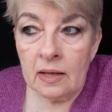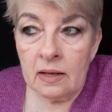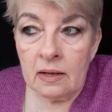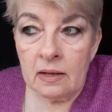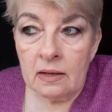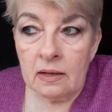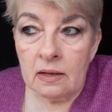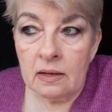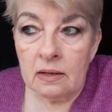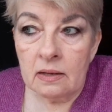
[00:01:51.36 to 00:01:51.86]

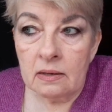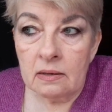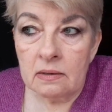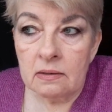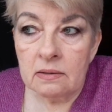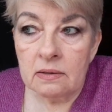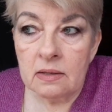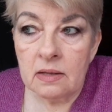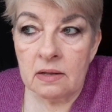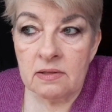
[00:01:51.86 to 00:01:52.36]

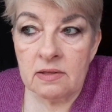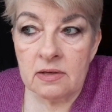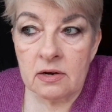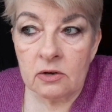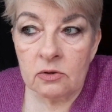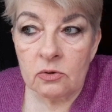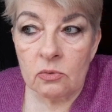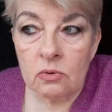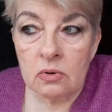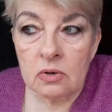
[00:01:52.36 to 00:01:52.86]
Э, для тех,
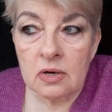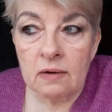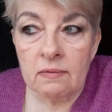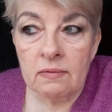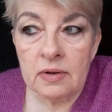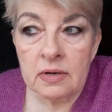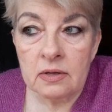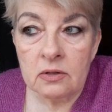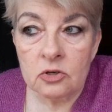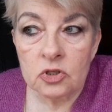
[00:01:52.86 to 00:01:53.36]
кто
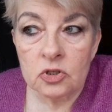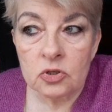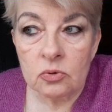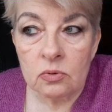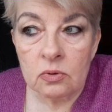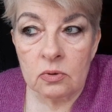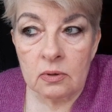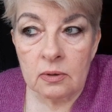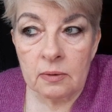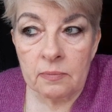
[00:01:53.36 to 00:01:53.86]
говорил,
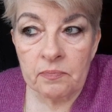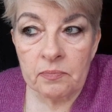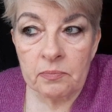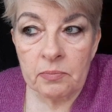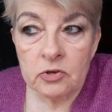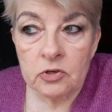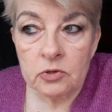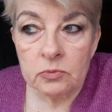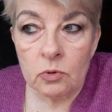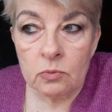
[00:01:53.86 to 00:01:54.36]
что
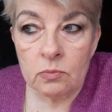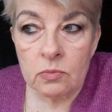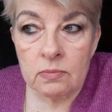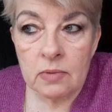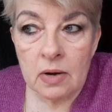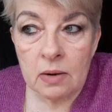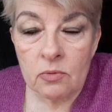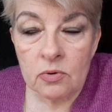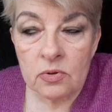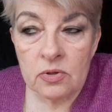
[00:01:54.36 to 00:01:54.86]
почему мы
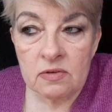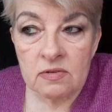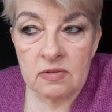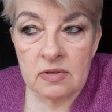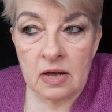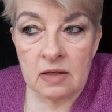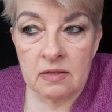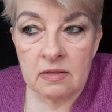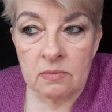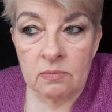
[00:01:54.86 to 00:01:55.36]
маму не
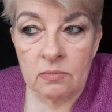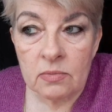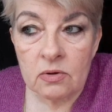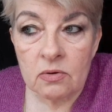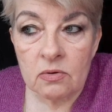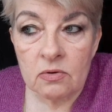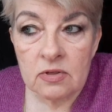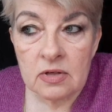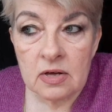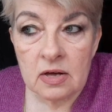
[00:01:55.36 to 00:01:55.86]
садим, мы
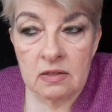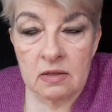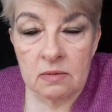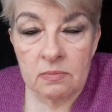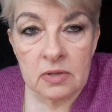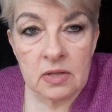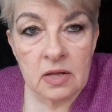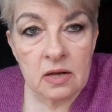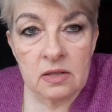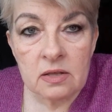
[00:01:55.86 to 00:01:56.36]
ее садим,
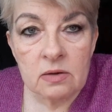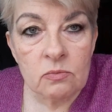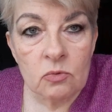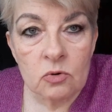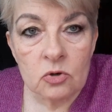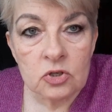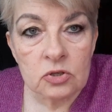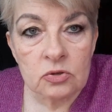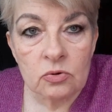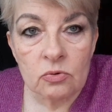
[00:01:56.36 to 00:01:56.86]
она не
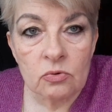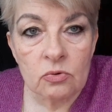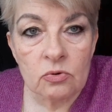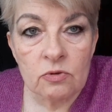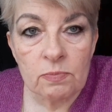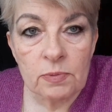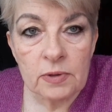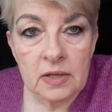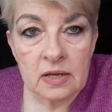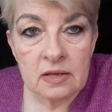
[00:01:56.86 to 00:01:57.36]
может, у нее
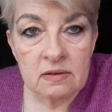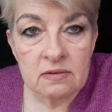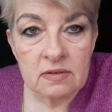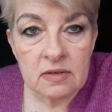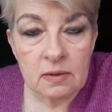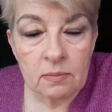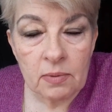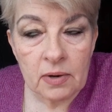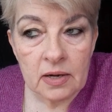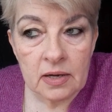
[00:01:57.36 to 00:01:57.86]
спина не
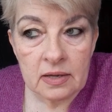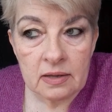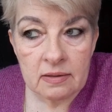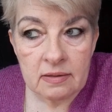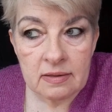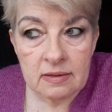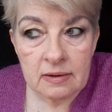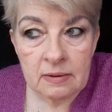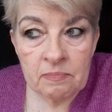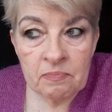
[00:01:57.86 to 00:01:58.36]

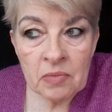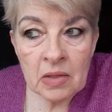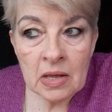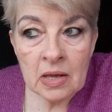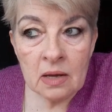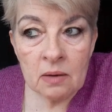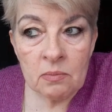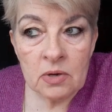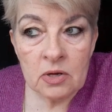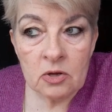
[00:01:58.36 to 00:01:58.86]
сгибается.
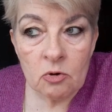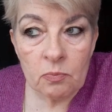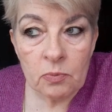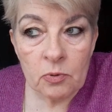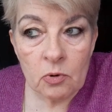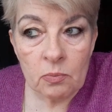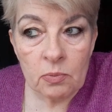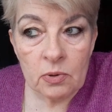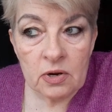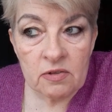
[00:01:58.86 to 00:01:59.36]
Мы ее
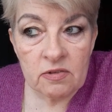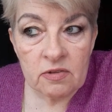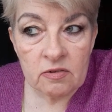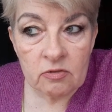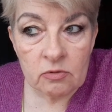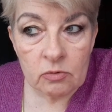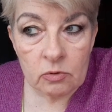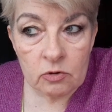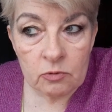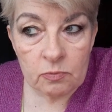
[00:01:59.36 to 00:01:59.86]
пробовали с
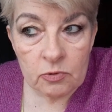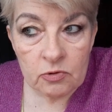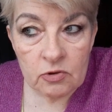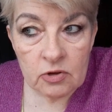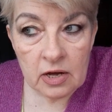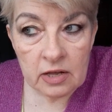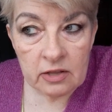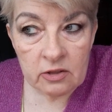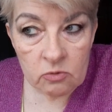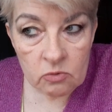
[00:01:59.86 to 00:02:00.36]
сестрой
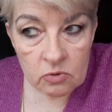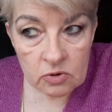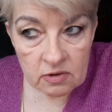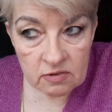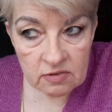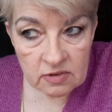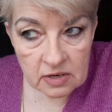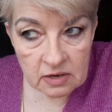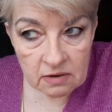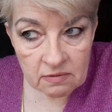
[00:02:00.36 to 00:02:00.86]
спускать ноги
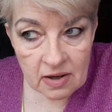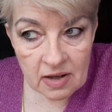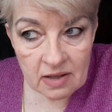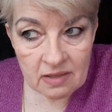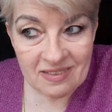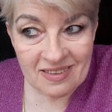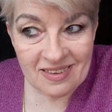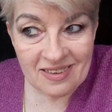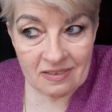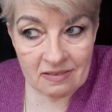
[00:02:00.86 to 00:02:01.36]
с
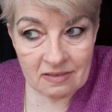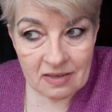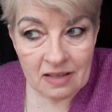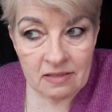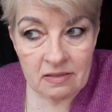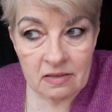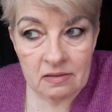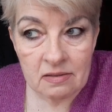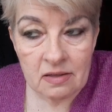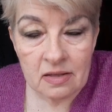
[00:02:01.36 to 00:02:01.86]
кровати и
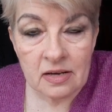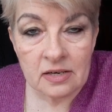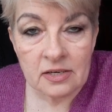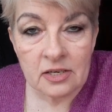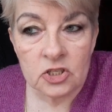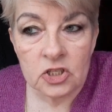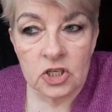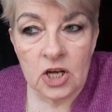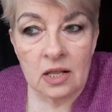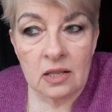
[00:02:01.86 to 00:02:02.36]
садить. Она
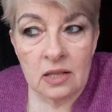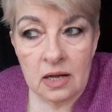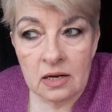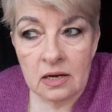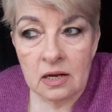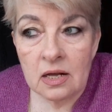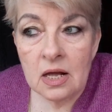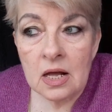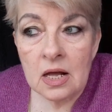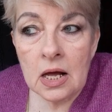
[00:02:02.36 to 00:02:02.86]

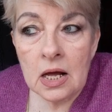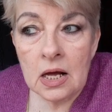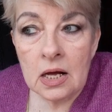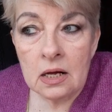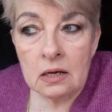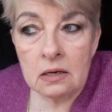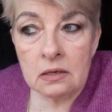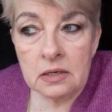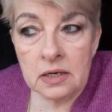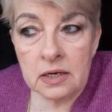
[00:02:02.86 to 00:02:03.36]
кричала,
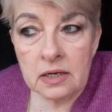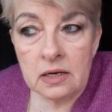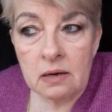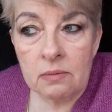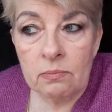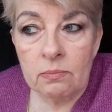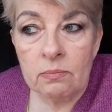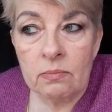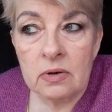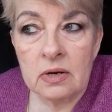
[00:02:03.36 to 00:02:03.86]
э,
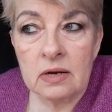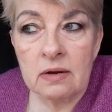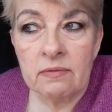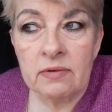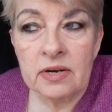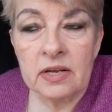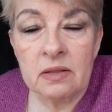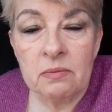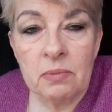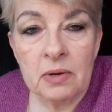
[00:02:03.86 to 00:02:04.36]
криком,
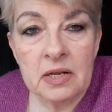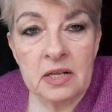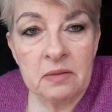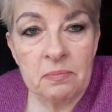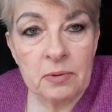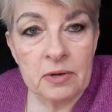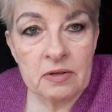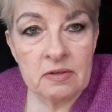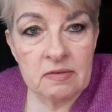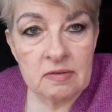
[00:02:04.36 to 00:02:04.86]
говорит, болит
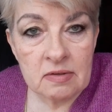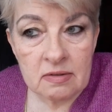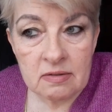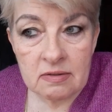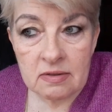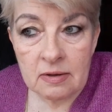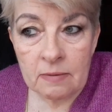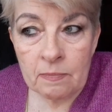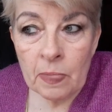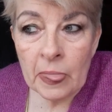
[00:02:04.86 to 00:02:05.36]

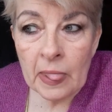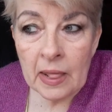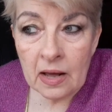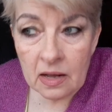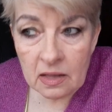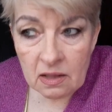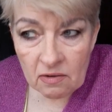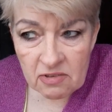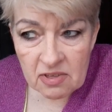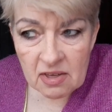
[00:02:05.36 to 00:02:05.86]
поясница.
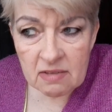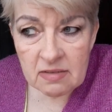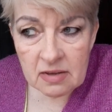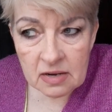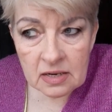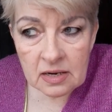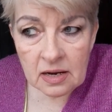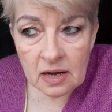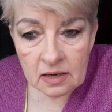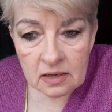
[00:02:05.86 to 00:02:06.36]
Она вся
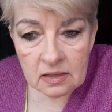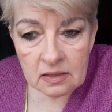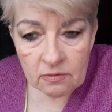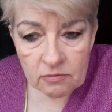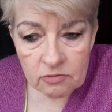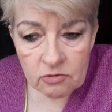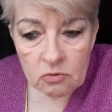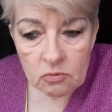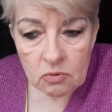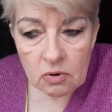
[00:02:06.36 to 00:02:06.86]
заклякла,
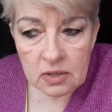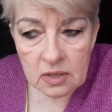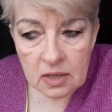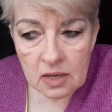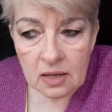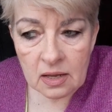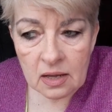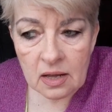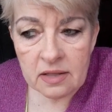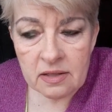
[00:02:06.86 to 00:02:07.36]
все,
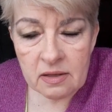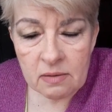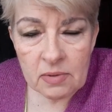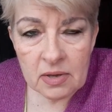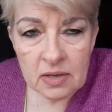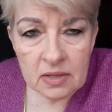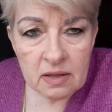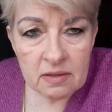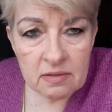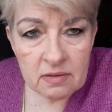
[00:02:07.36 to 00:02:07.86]
она
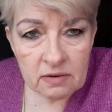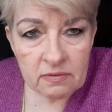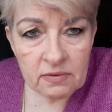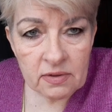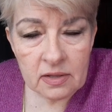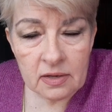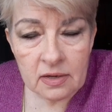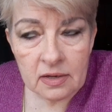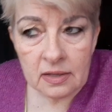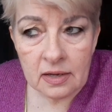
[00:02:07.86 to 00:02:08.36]
онемела,
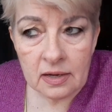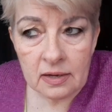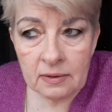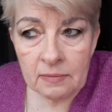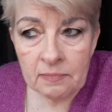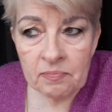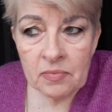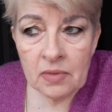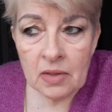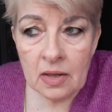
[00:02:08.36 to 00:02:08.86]
одервенела.
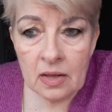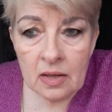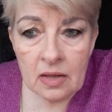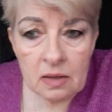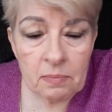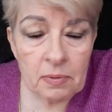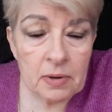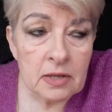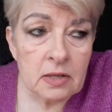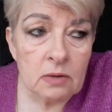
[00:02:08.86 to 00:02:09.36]

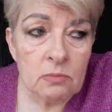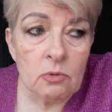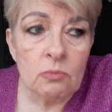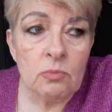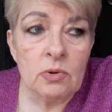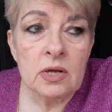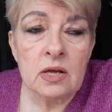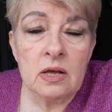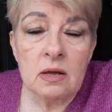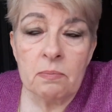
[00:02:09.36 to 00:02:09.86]
И поэтому
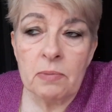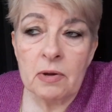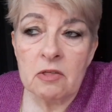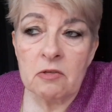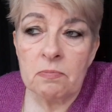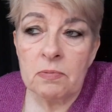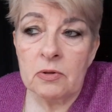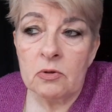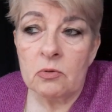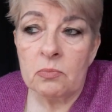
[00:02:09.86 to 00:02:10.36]
мы ей под
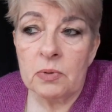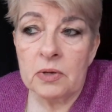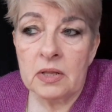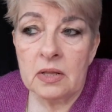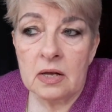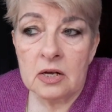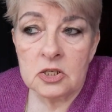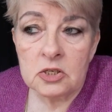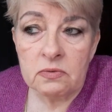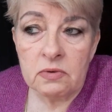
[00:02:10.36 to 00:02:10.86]
спину
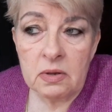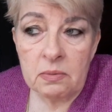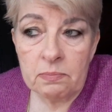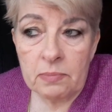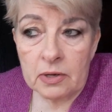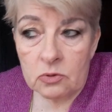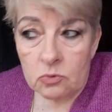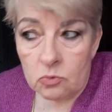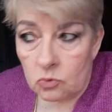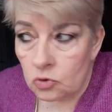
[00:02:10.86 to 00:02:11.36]
подлаживаем
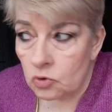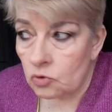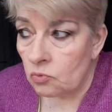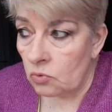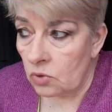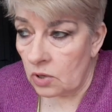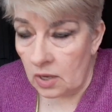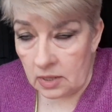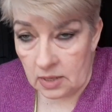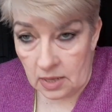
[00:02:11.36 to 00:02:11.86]

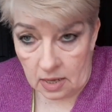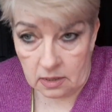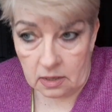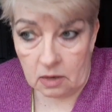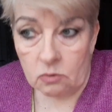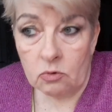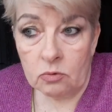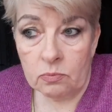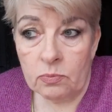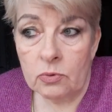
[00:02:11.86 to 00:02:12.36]
подушку, и она
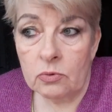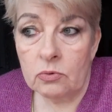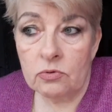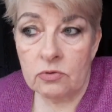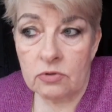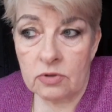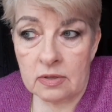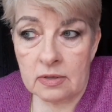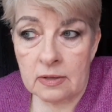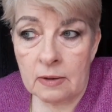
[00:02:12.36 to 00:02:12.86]
так вот
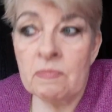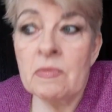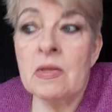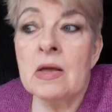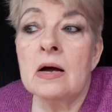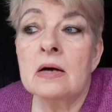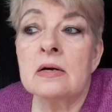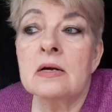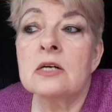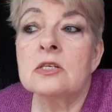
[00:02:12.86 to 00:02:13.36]
полусидя.
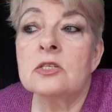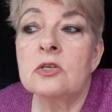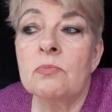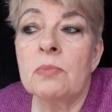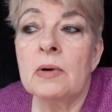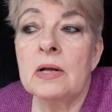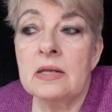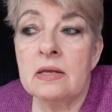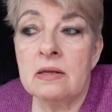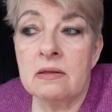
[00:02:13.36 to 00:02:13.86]
А как же в
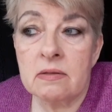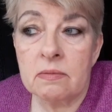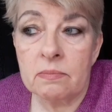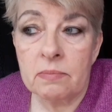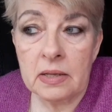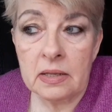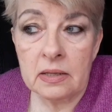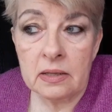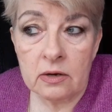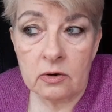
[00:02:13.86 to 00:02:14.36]
больнице
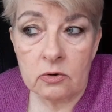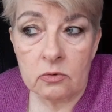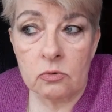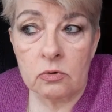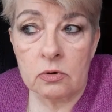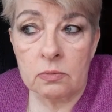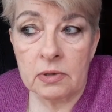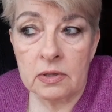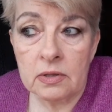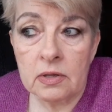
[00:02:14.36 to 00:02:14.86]
больных
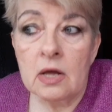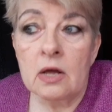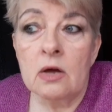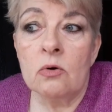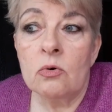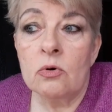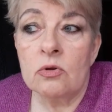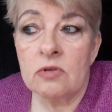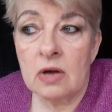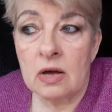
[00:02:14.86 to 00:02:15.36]
кормят?
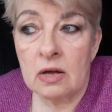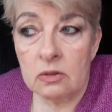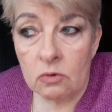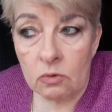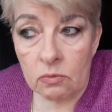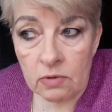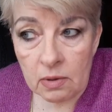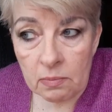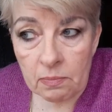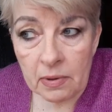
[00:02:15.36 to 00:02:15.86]
У
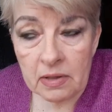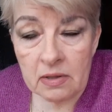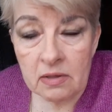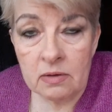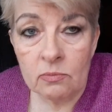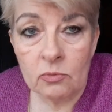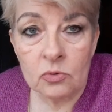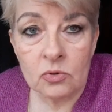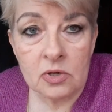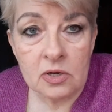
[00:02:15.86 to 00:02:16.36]
изголовья
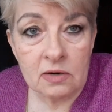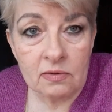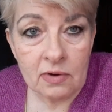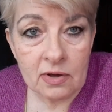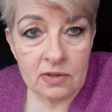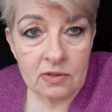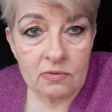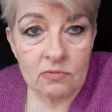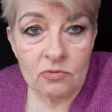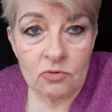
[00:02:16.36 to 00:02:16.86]
поднимут
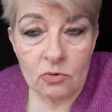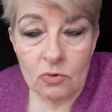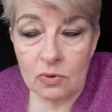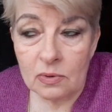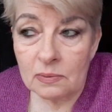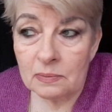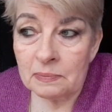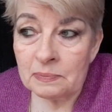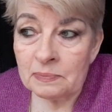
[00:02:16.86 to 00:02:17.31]
кровать и все.